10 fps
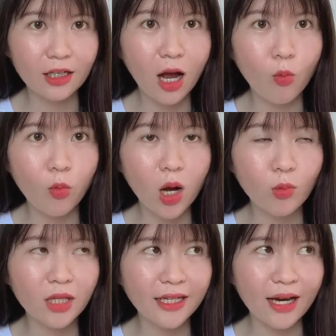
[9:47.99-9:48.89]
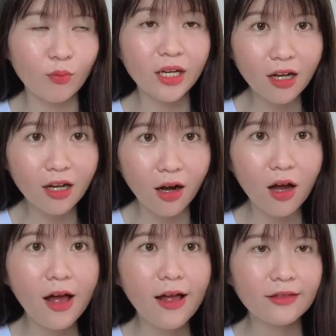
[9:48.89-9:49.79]
không không tác động đến cái cơ
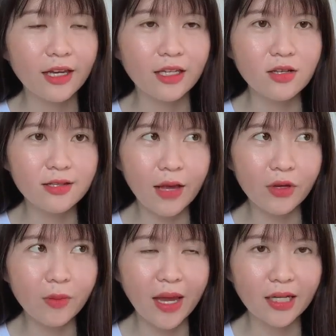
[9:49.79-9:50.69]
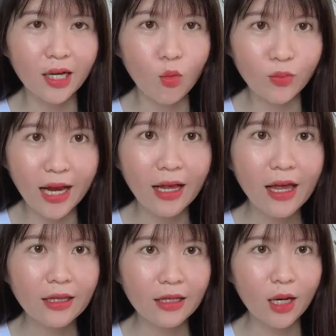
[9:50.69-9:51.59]
thì nó sẽ làm cho các bạn không nhăn
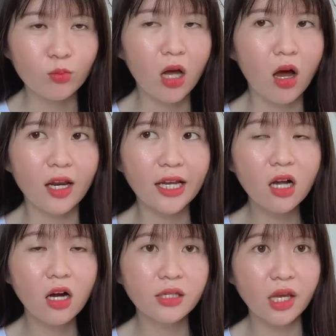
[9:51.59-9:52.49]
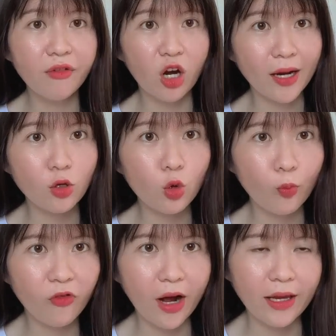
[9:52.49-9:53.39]
thì đồng thời là cái cơ chế về đỏ mặt nó
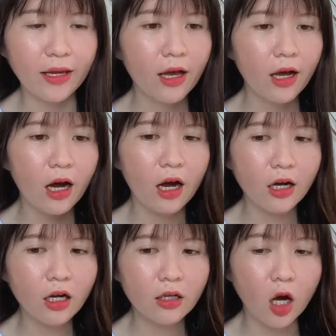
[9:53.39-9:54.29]
cũng vậy ờ,